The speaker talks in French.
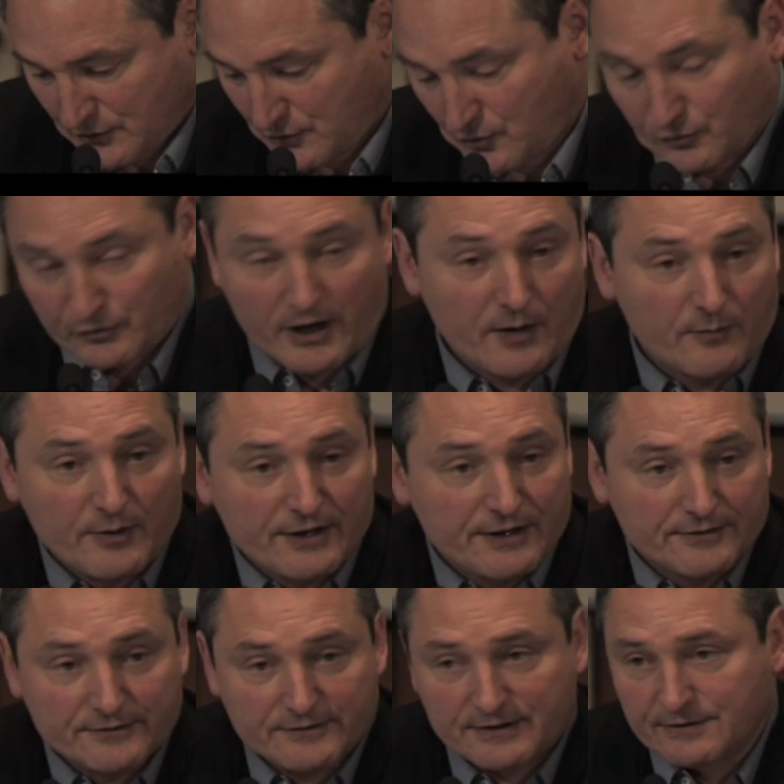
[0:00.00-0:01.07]
qu'on a
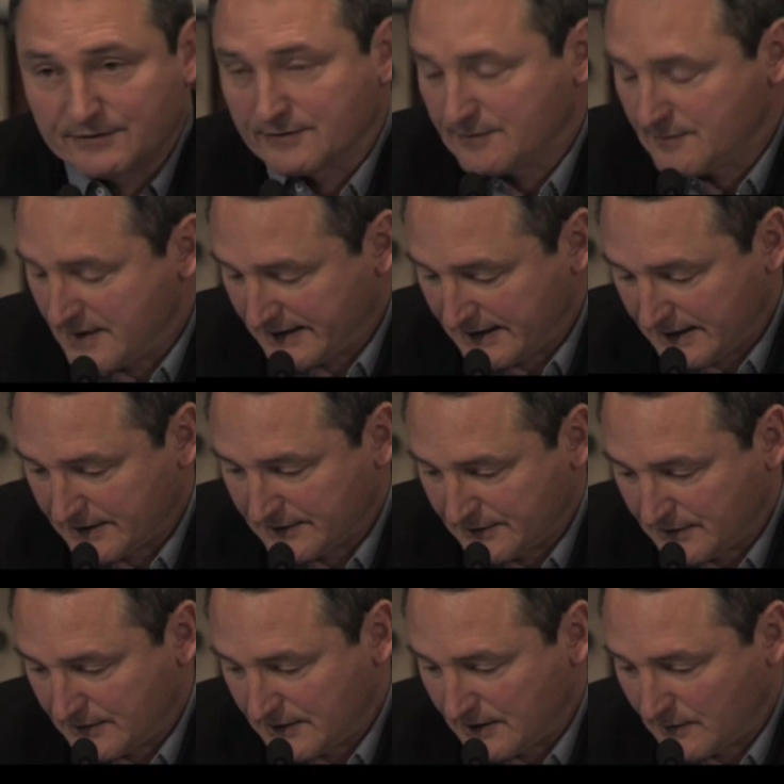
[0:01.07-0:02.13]
appelée avec euh, Bernard euh,